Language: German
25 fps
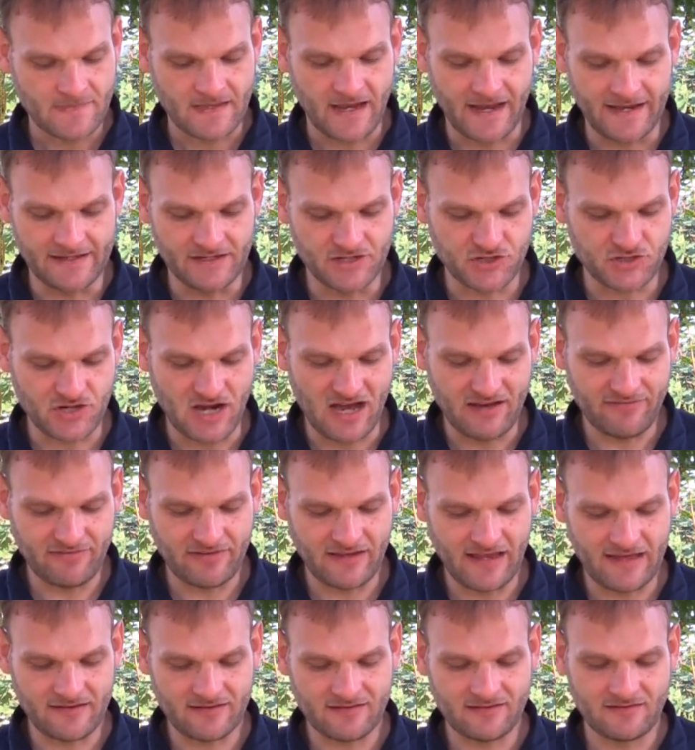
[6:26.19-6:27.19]
Eine
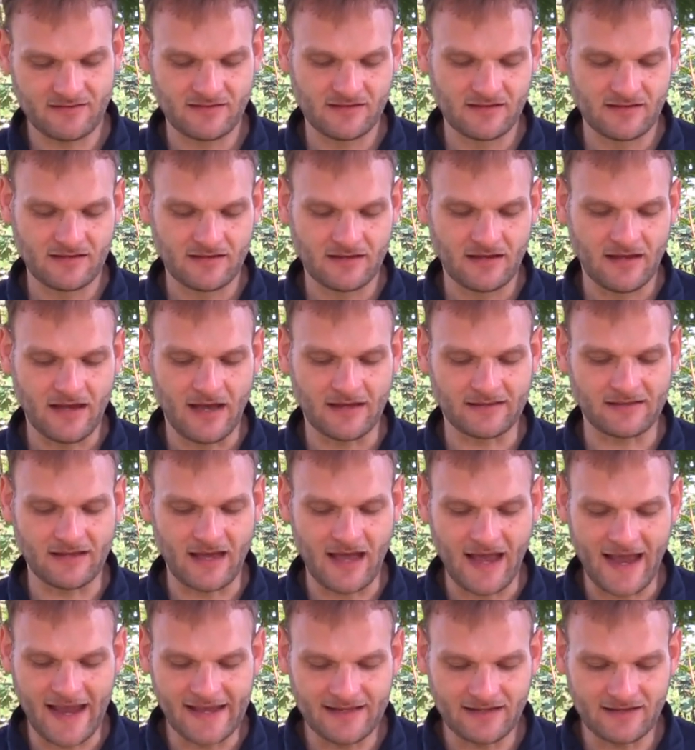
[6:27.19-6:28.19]
Schafherde hat
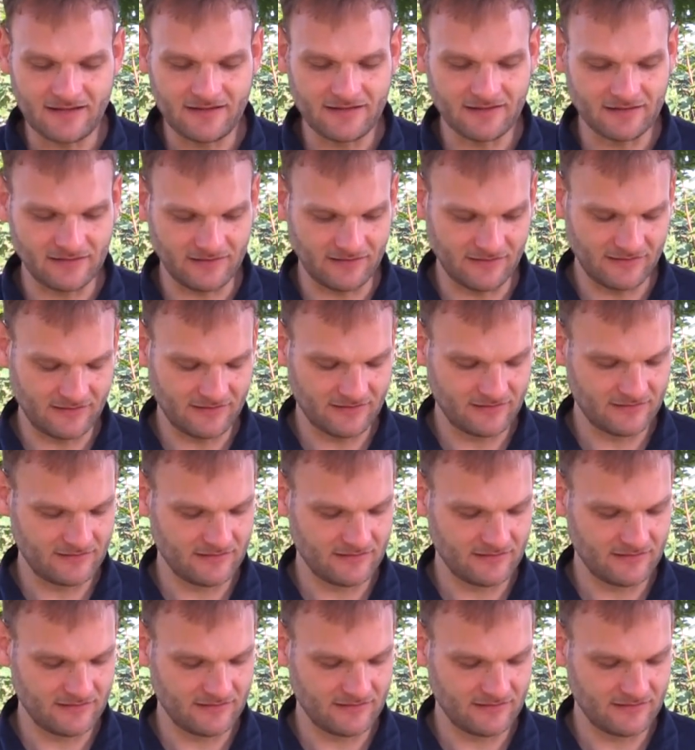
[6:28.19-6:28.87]
einen Hirten.